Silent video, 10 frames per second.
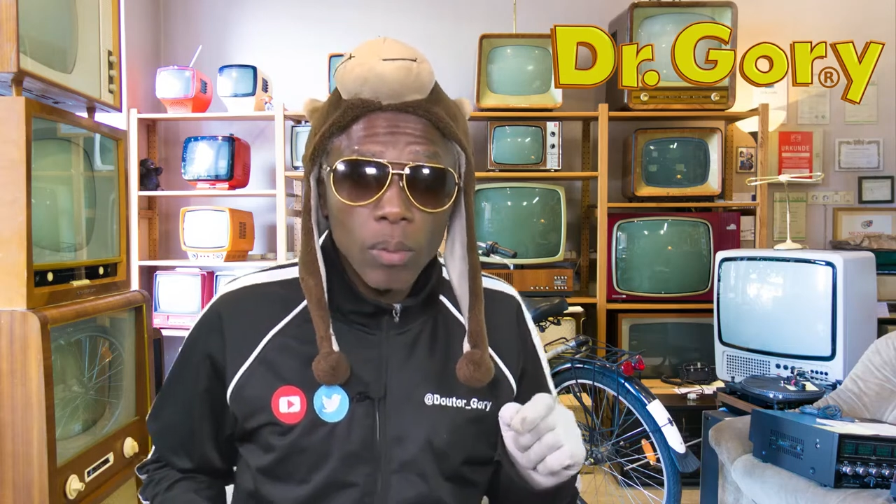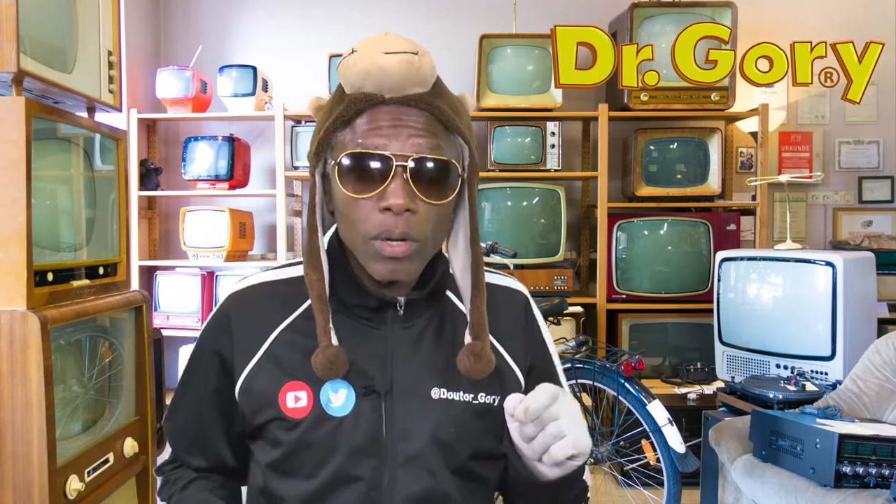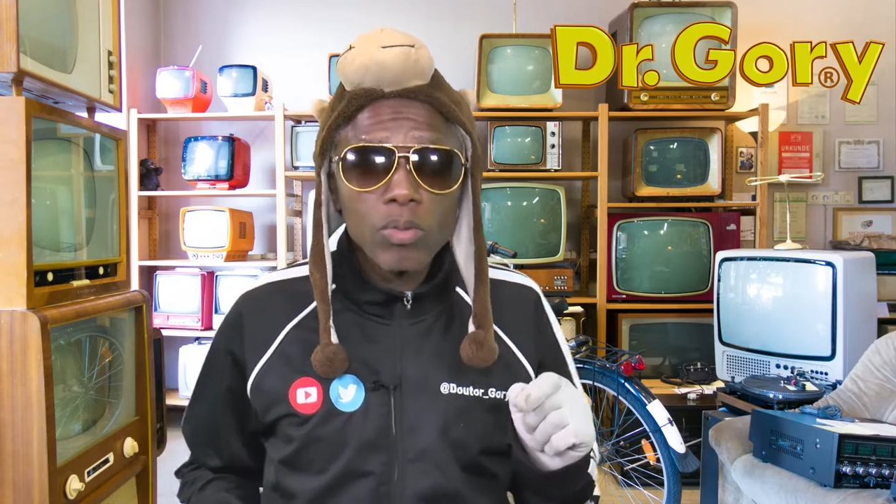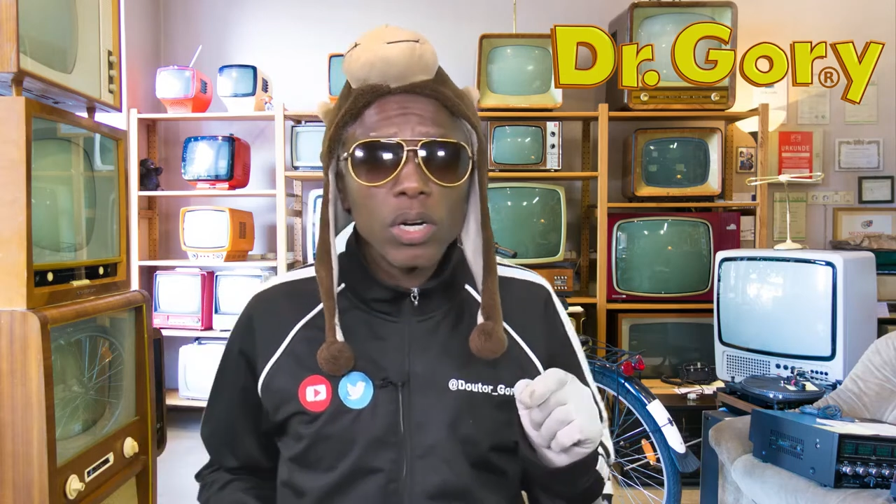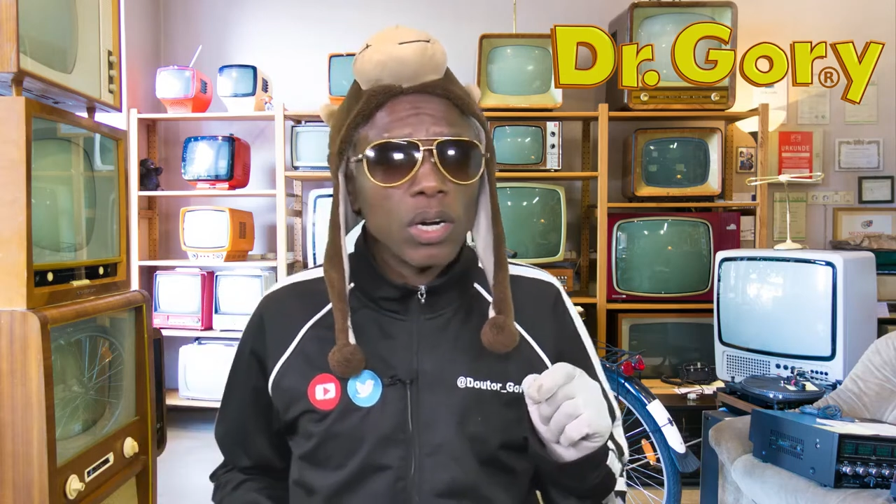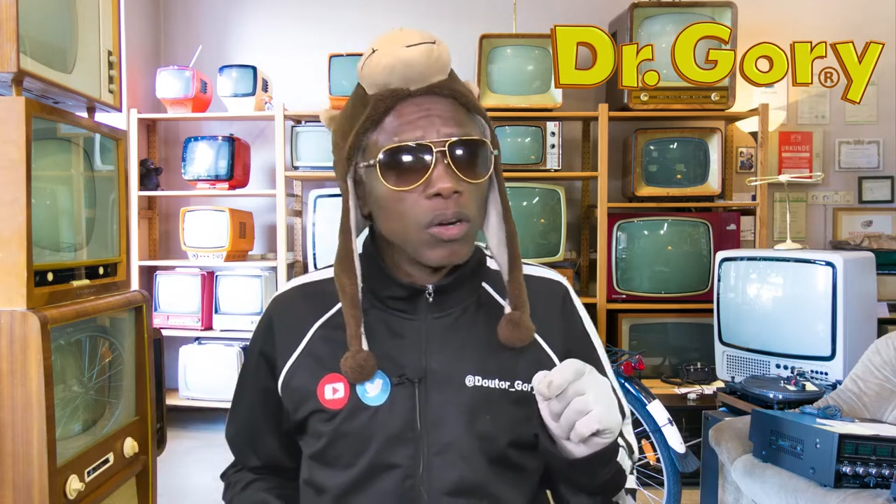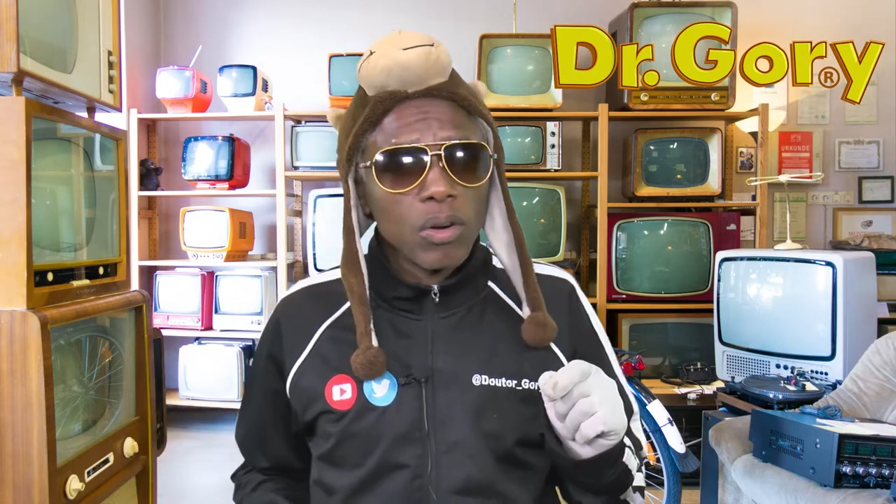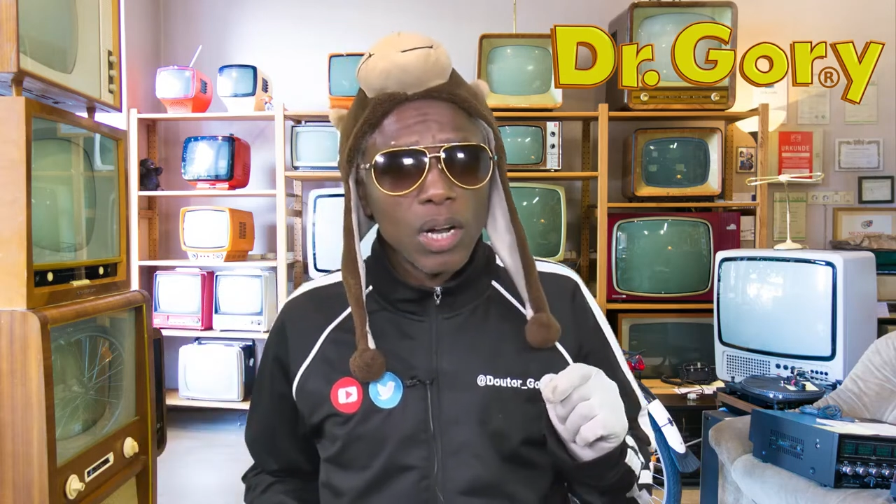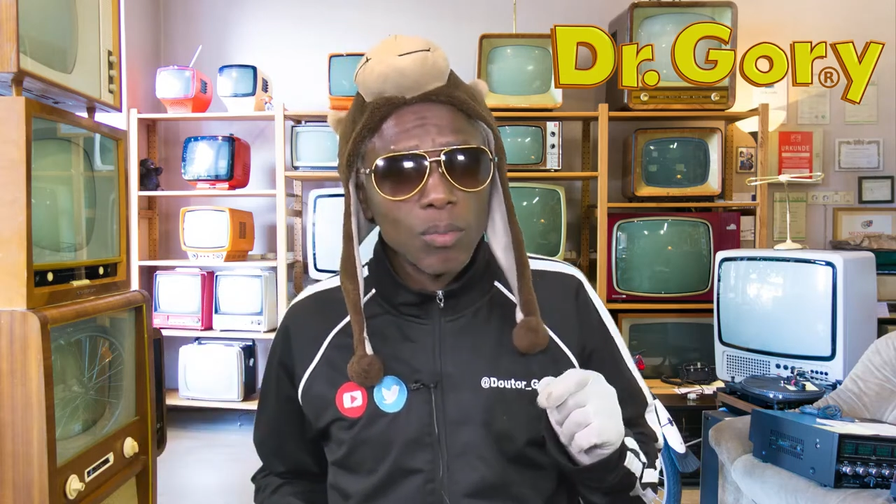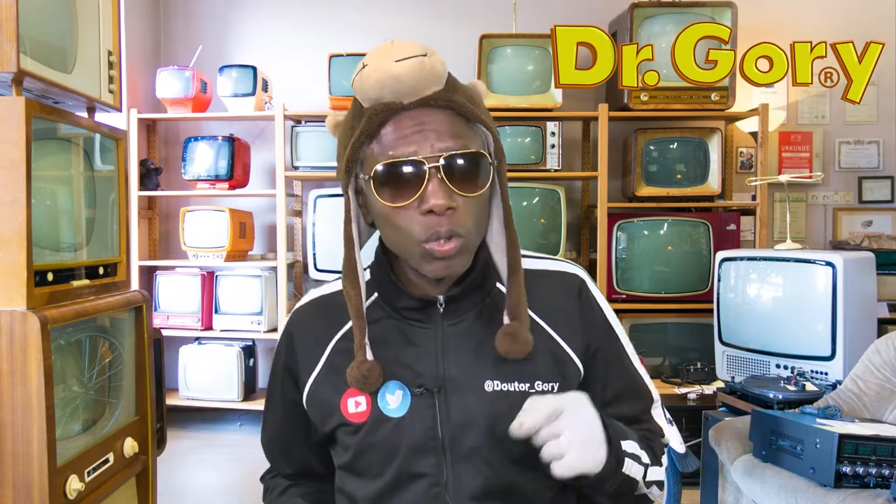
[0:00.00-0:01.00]
O próximo canal é
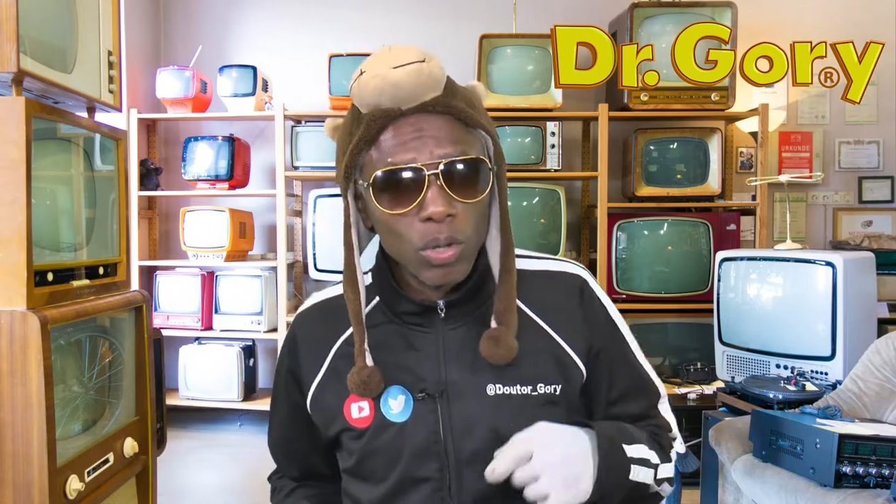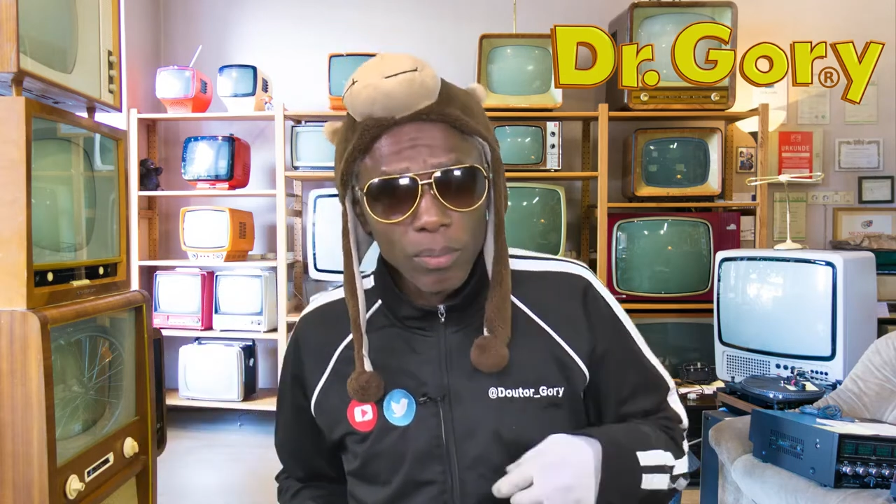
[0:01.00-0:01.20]
um cara muito